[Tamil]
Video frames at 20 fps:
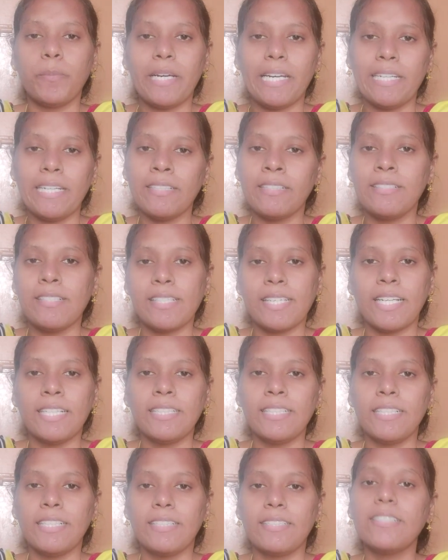பயன்கள்
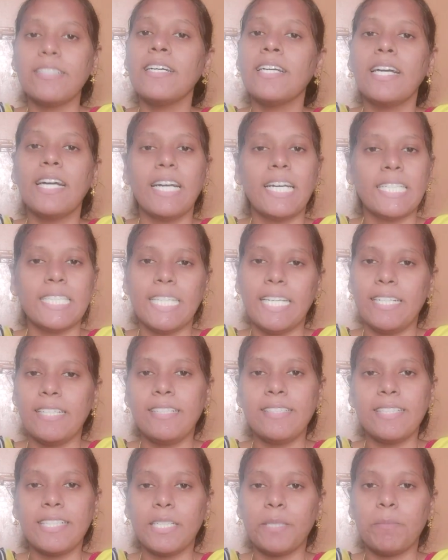சேர்ந்து இருக்கு அது
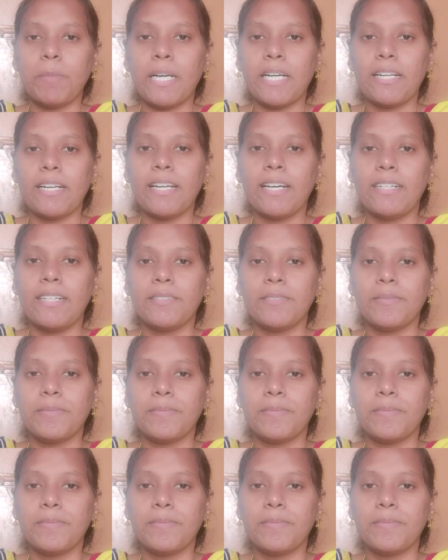என்னன்றதை பார்க்கலாம்